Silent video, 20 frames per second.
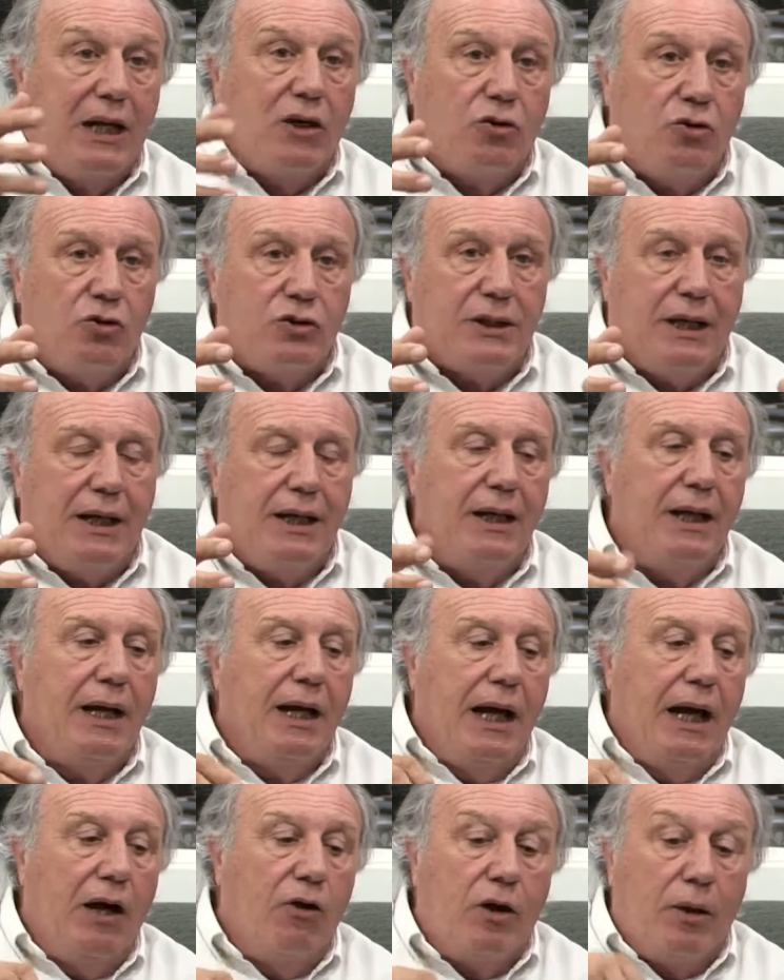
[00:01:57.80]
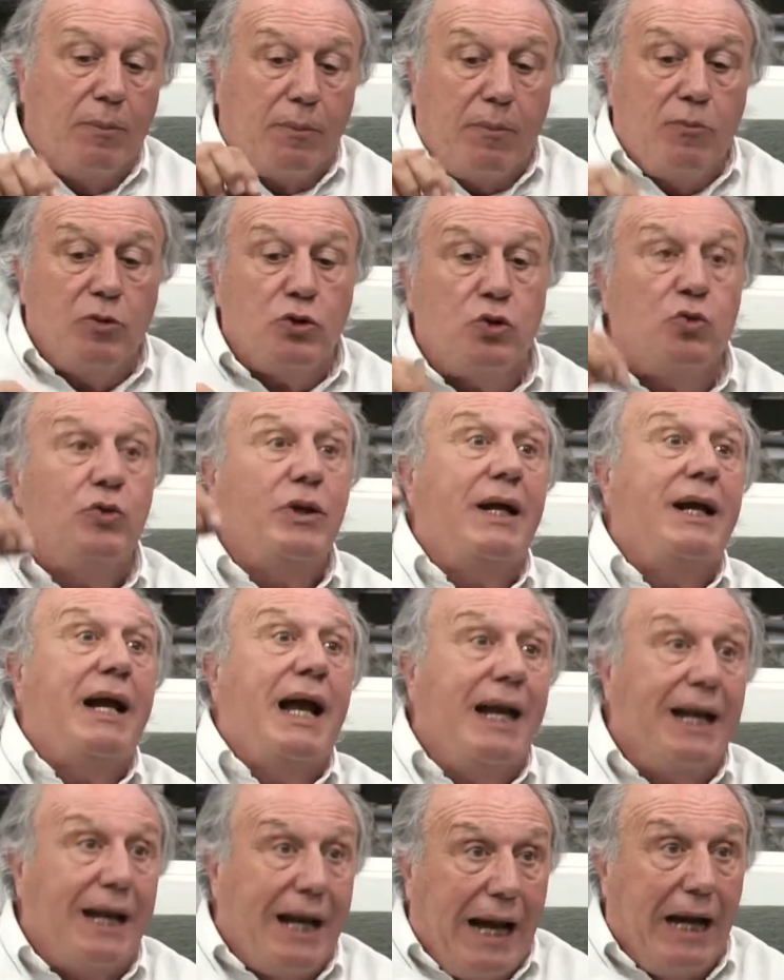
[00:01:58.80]
cosa, ahora podemos
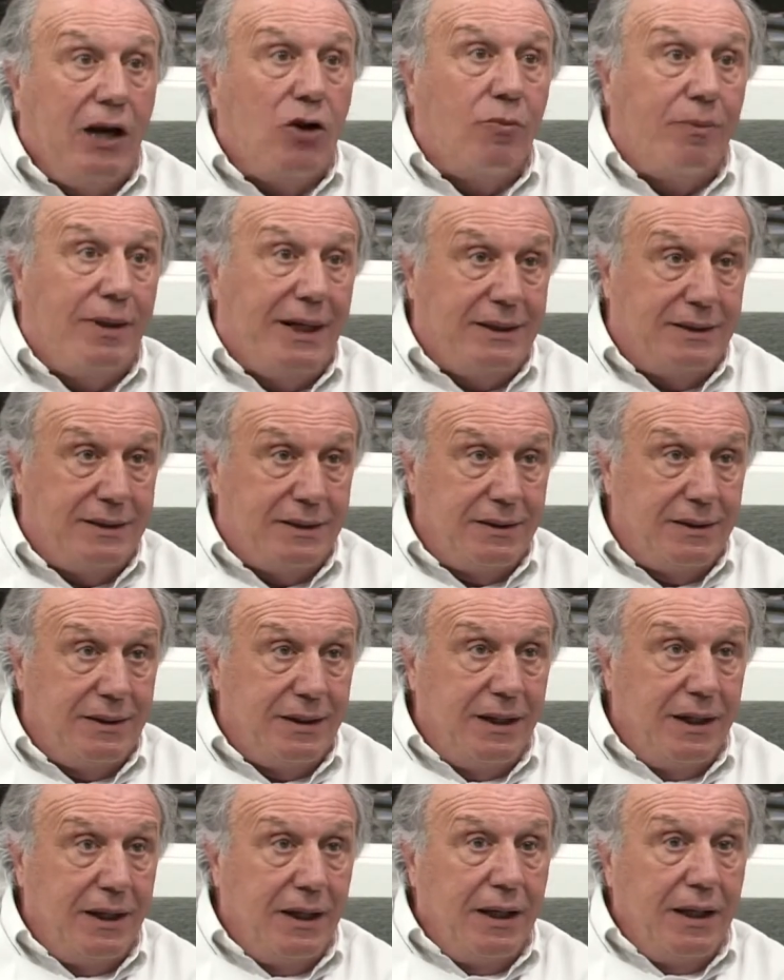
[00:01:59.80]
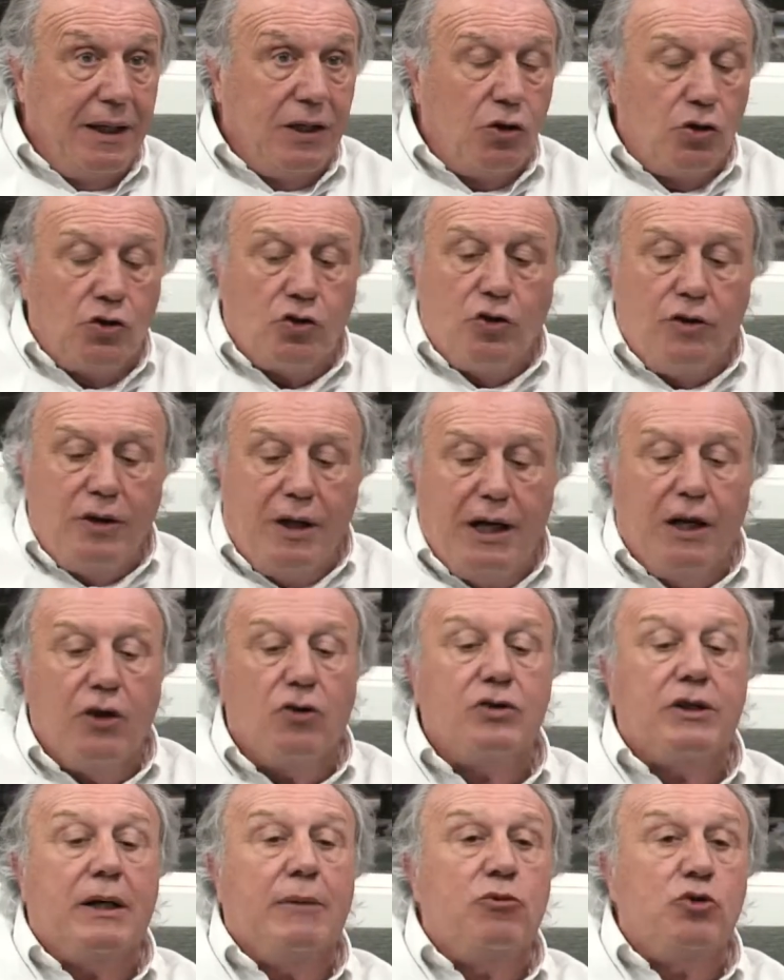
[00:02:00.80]
estudiar algo más. Y otro día le
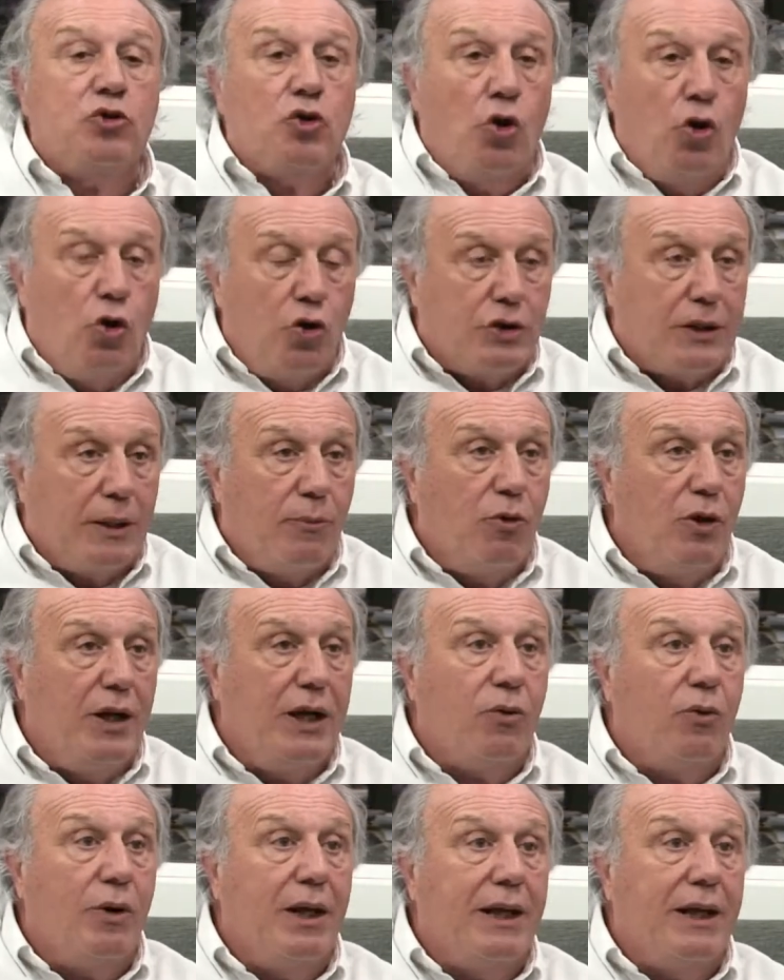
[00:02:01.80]
encontramos otra molécula